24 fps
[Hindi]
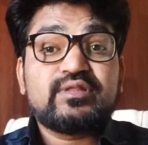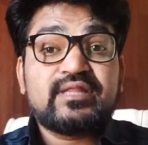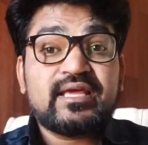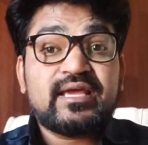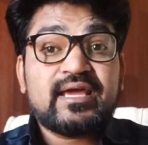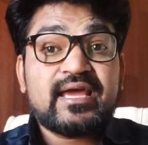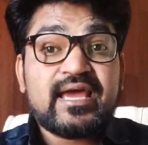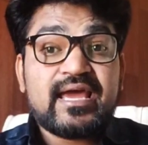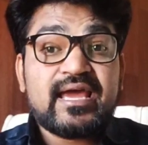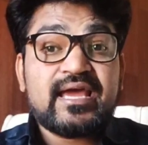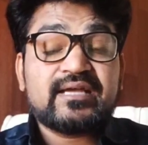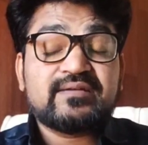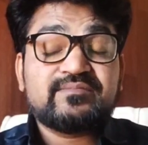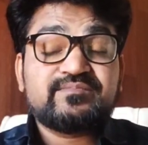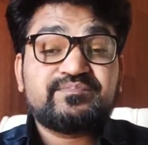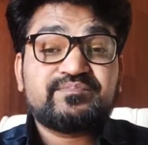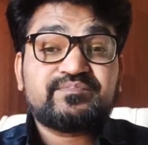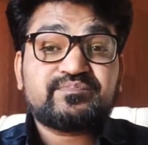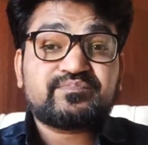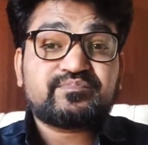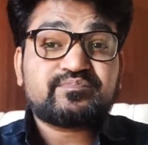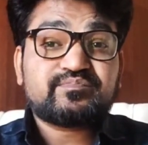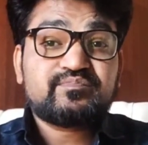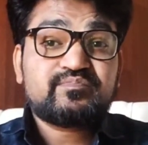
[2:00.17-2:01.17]
होते
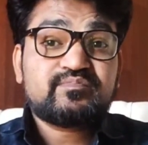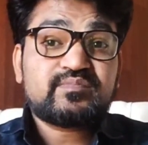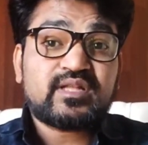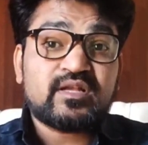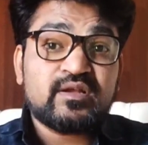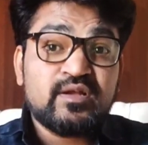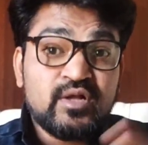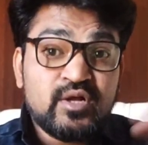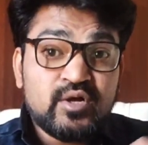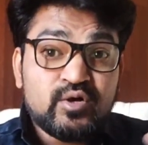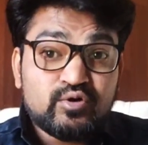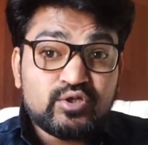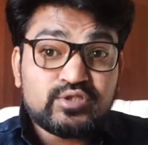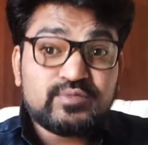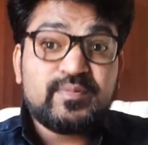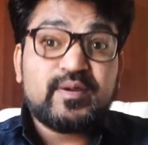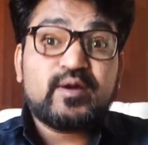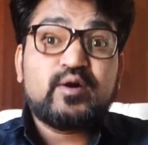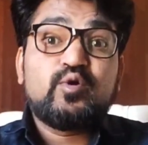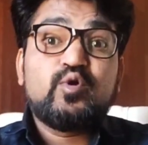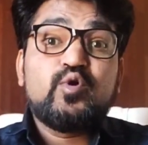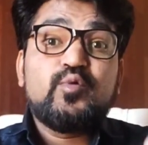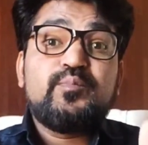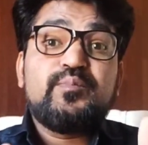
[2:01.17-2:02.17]
हैं
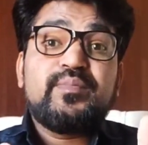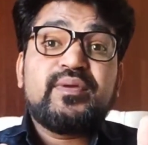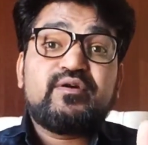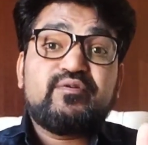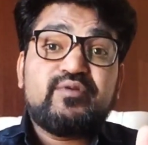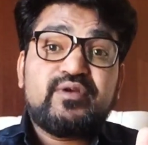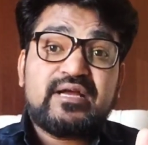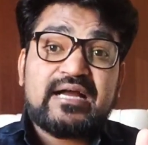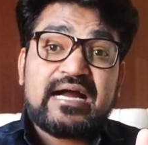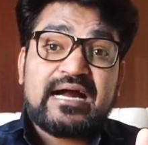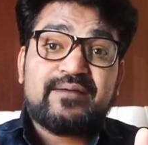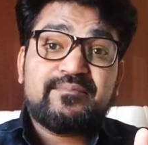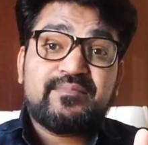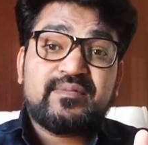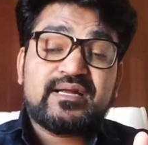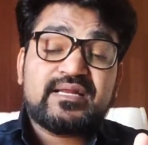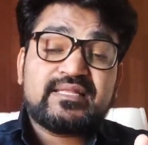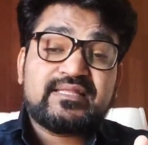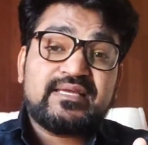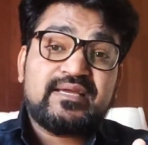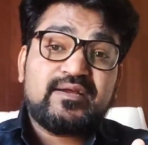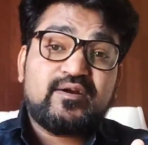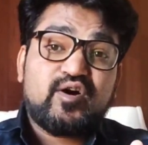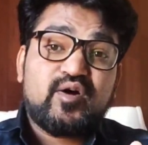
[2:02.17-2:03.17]
उसमें ग्रुप में कोई काम
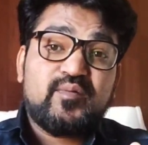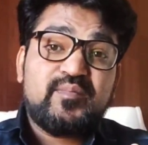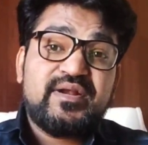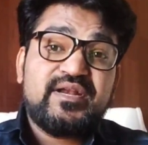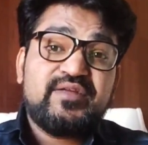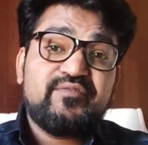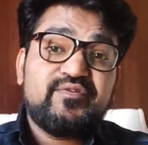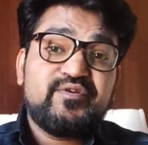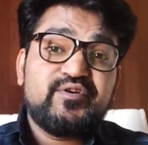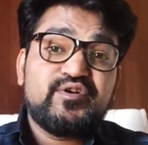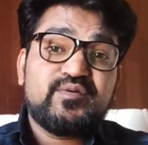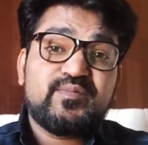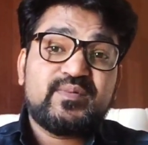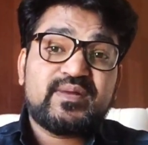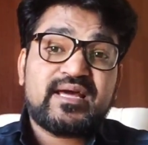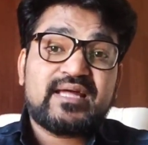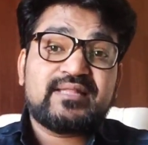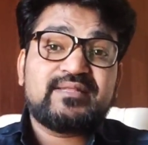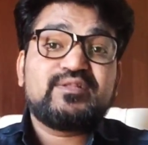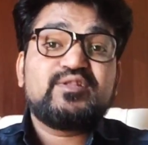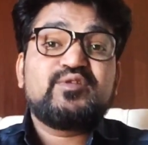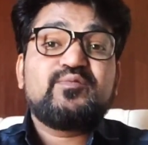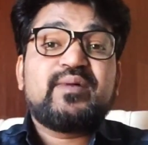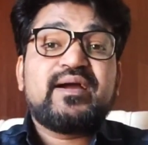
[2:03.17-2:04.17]
करता है कॉमेडी वीडियो
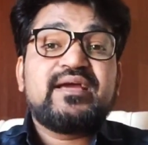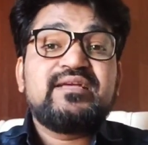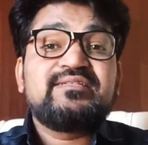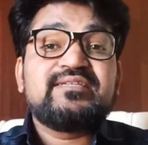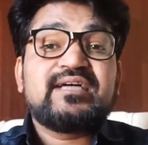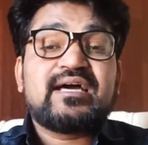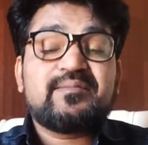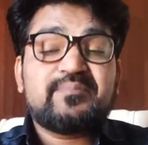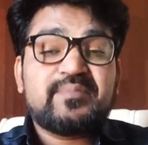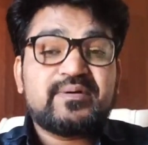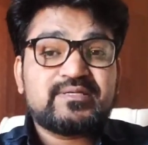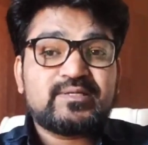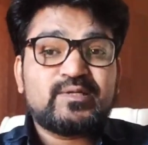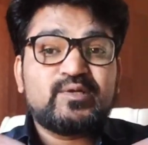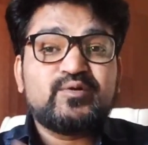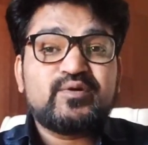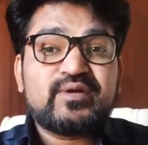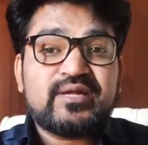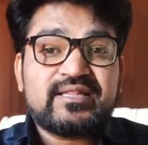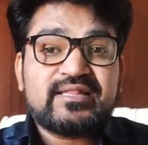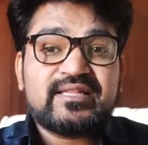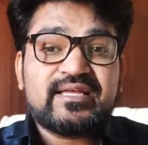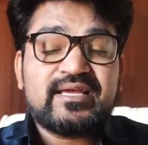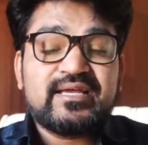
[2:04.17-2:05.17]
बनाते हैं तो भाई चार पाँच
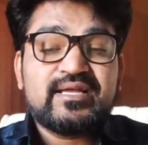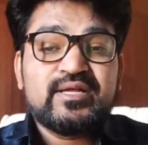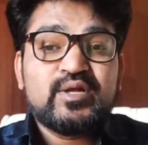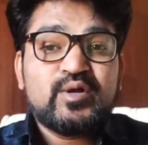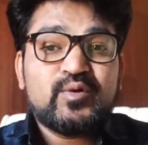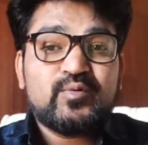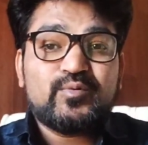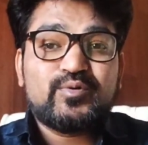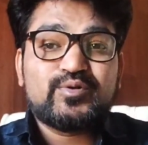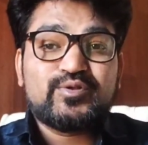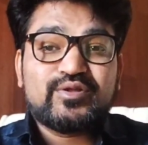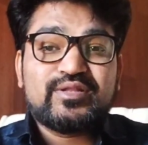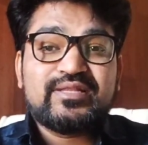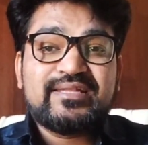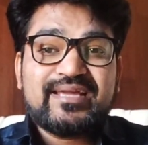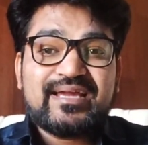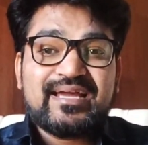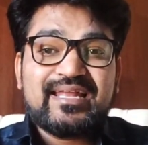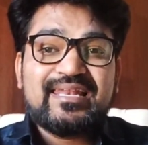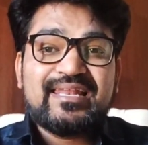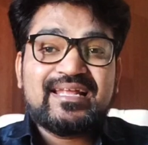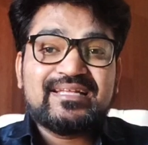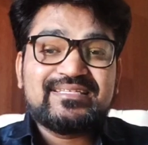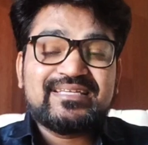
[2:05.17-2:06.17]
लोग रहते हैं उसको तो
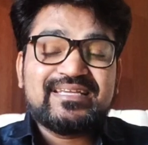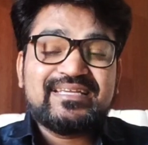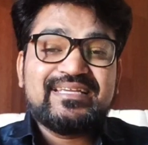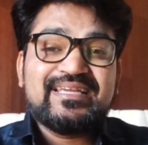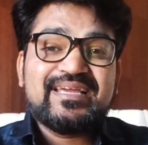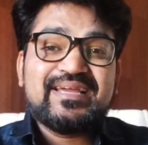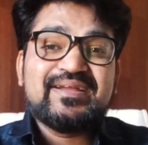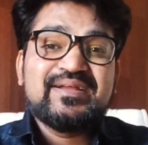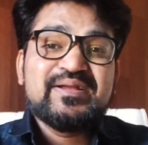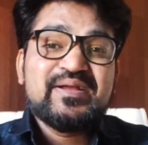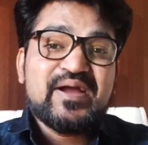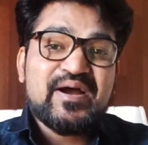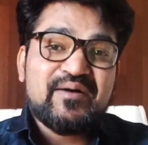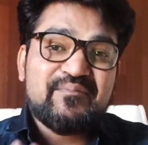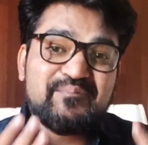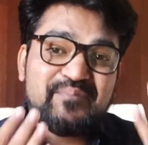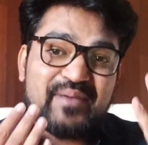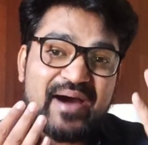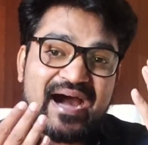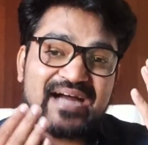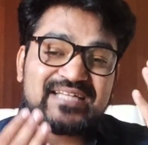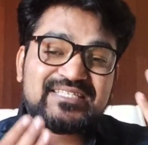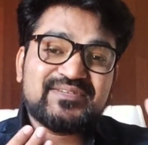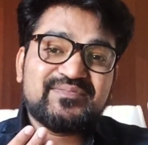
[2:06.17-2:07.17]
निकलना चाहिए और
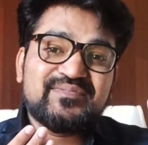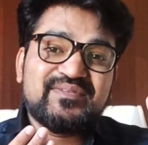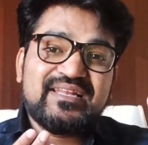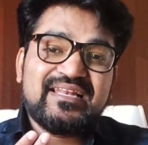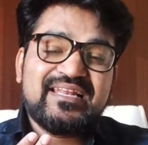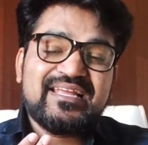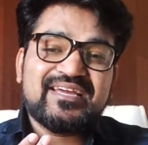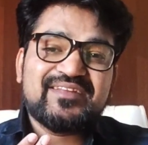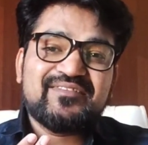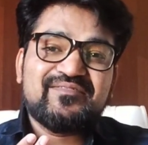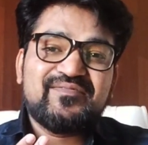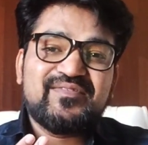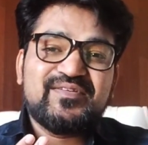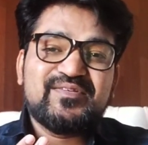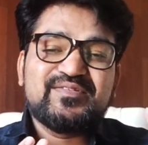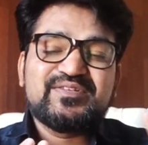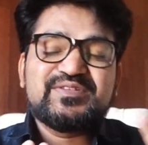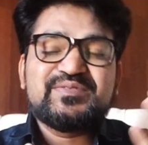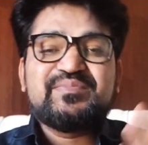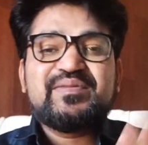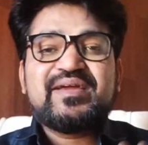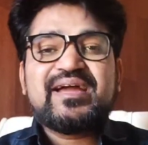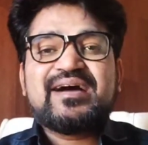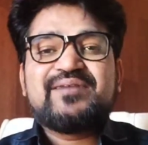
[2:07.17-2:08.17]
पाँच मिलियन
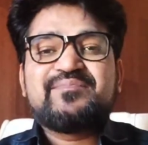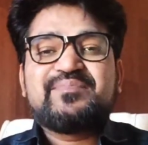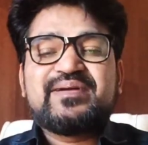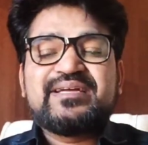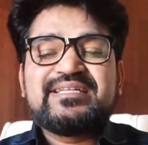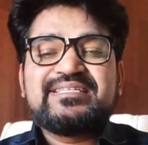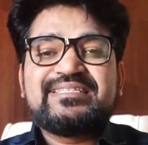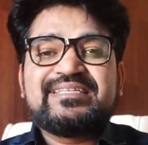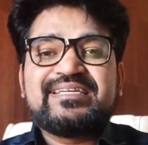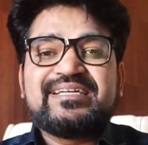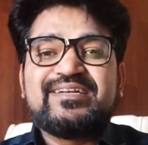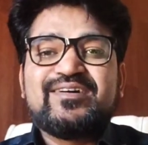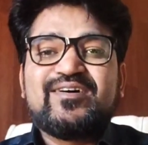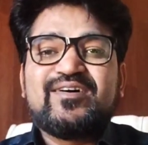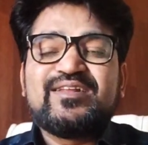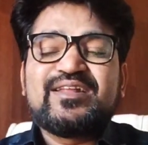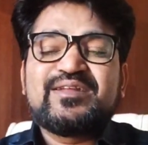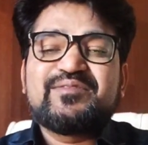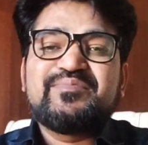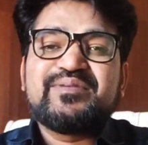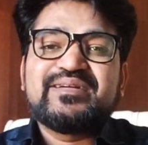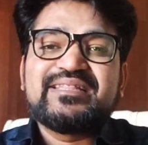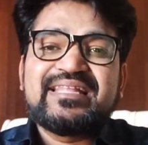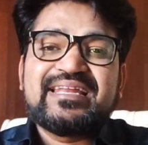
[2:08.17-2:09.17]
व्यूज़ में आपके छः
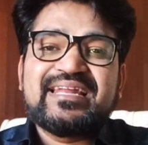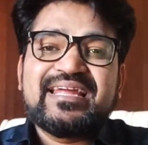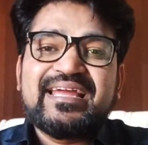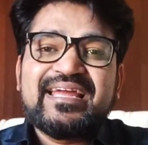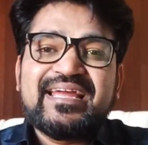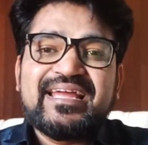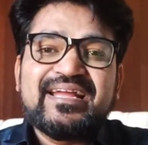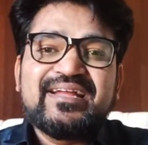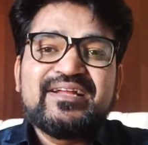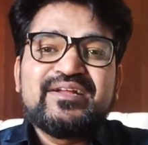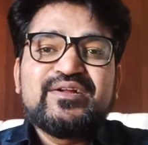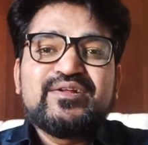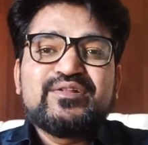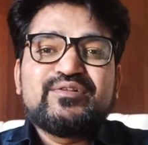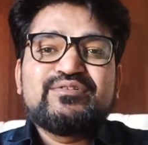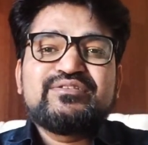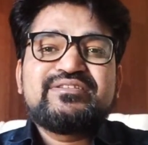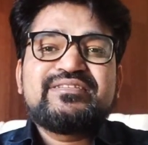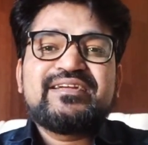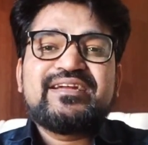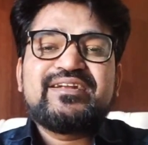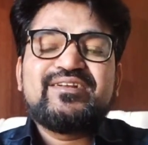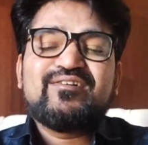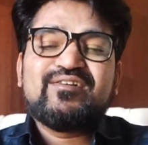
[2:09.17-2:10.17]
डॉलर बन रहे हैं
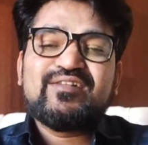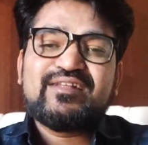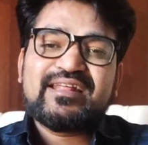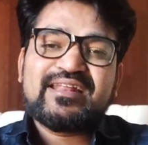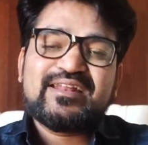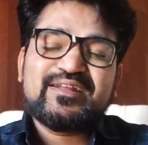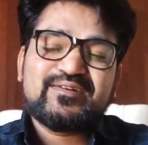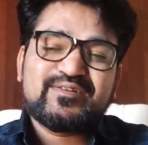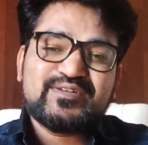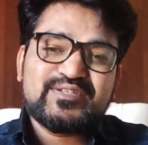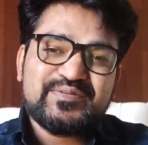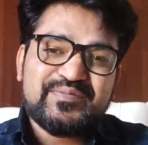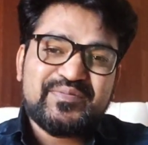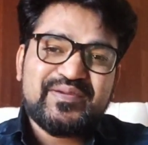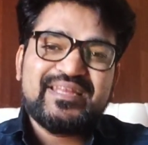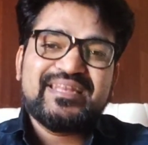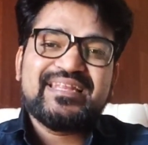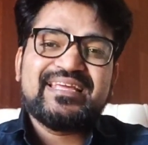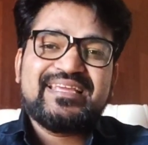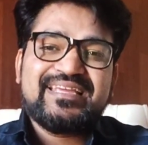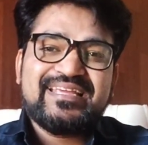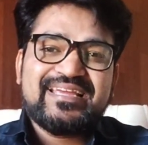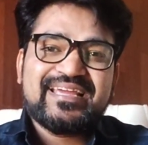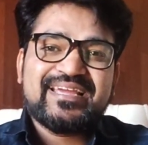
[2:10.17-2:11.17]
तो छः डॉलर यानी कुछ भी
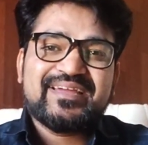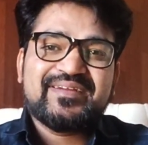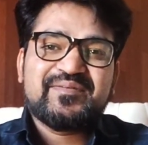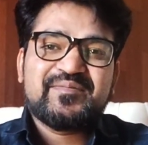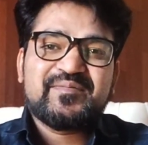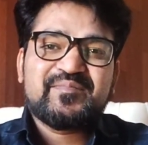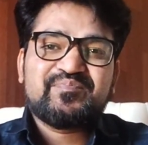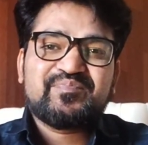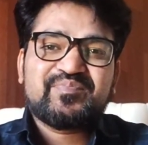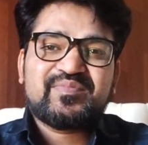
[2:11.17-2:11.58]
नहीं है